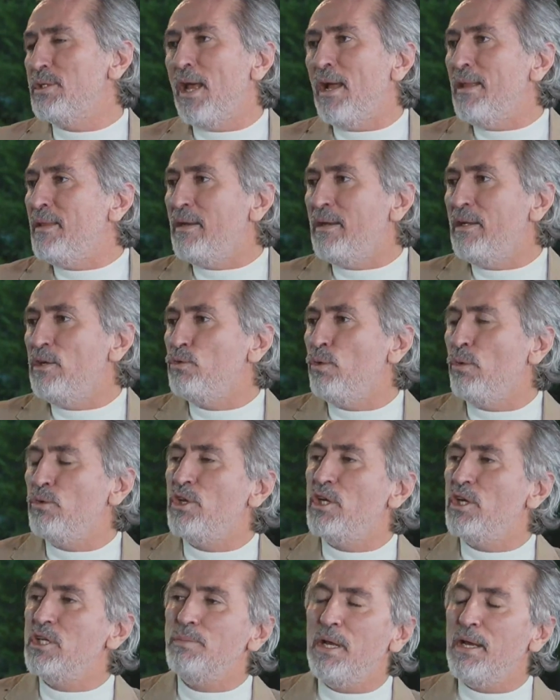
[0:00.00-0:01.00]
zaten hani
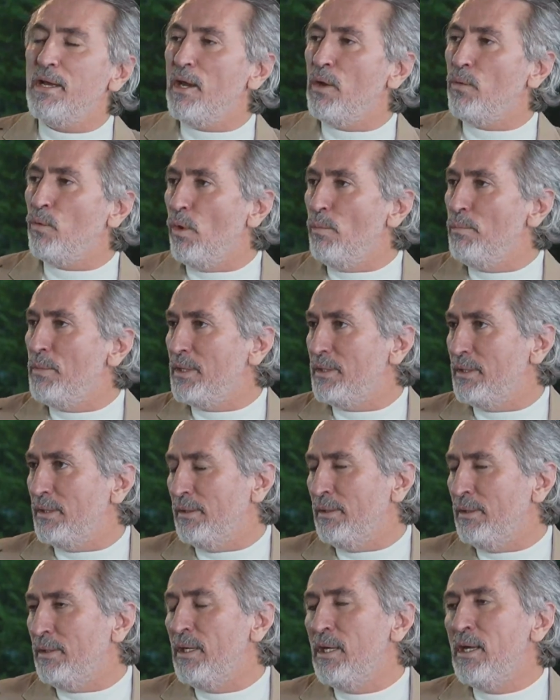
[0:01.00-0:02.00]
çok çalışmaya gerek
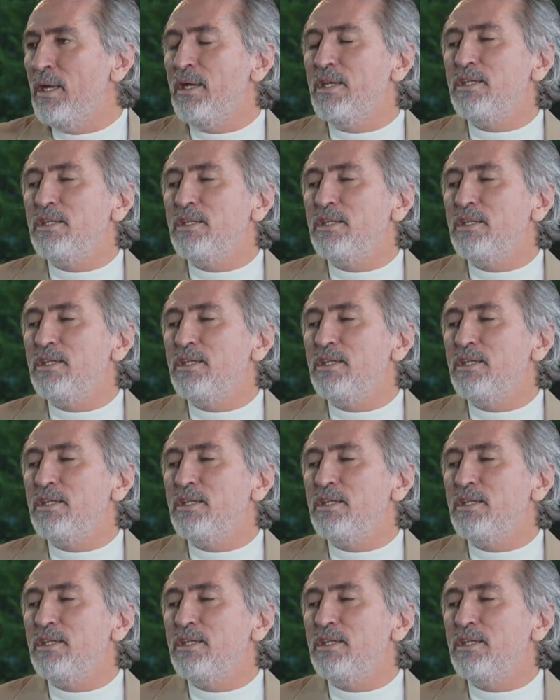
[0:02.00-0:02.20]
olmadığını,